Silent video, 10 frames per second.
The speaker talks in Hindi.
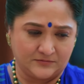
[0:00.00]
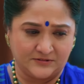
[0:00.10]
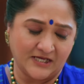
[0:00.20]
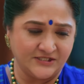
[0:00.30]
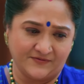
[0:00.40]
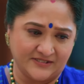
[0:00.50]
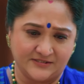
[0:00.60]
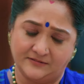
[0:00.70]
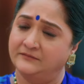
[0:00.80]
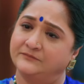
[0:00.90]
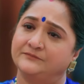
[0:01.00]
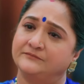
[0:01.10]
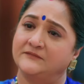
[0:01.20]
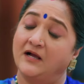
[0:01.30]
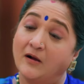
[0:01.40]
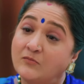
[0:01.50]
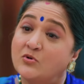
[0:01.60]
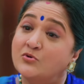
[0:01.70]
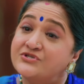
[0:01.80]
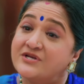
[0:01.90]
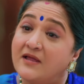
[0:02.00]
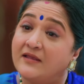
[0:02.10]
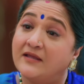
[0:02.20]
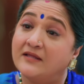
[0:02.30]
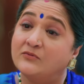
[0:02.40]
साची बात हम्म। हम खुश रहेंगे